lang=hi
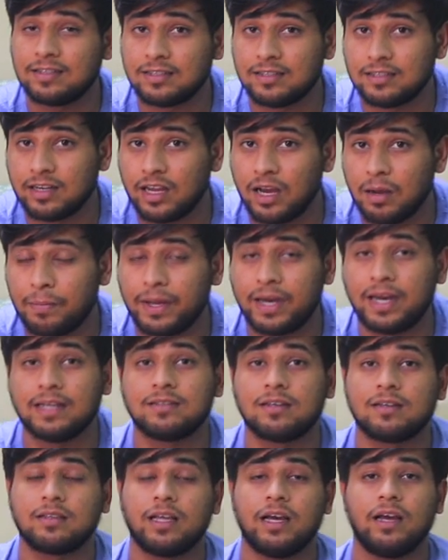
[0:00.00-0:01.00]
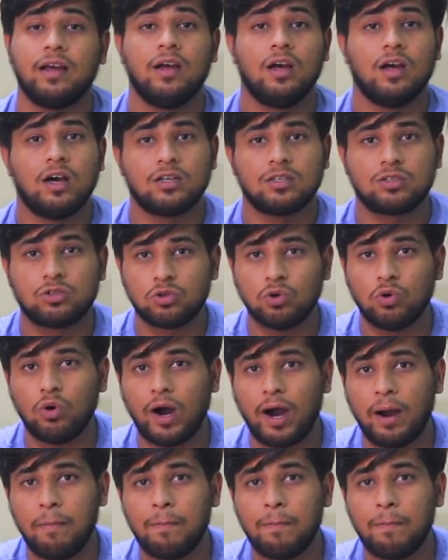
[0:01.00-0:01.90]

डिसीजन यहाँ पे रह सकता है सो so,